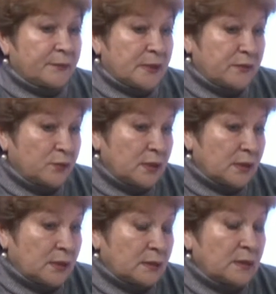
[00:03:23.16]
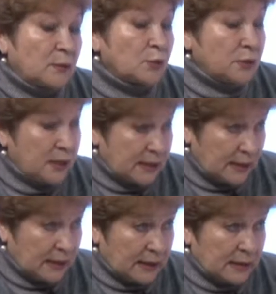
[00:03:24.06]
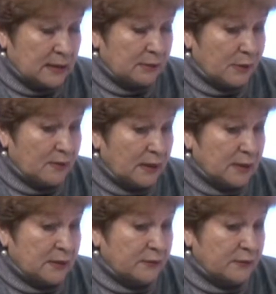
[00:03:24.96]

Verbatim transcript: сегодня он несколько раз отправлялся в